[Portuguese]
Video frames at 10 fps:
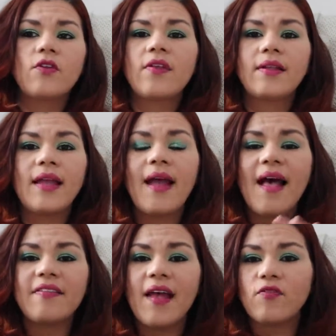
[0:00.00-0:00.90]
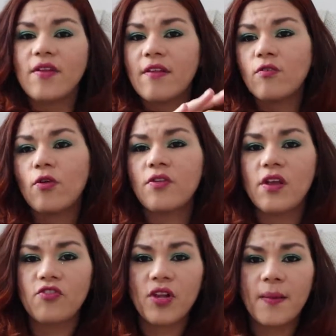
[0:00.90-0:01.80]
você tem acesso a essas
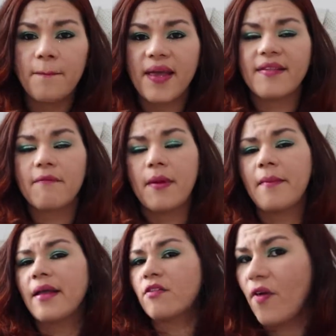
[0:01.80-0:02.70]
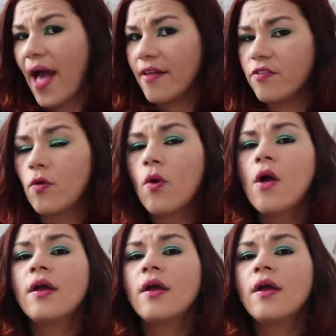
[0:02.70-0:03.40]
coisinhas de limpeza bem mais fácil,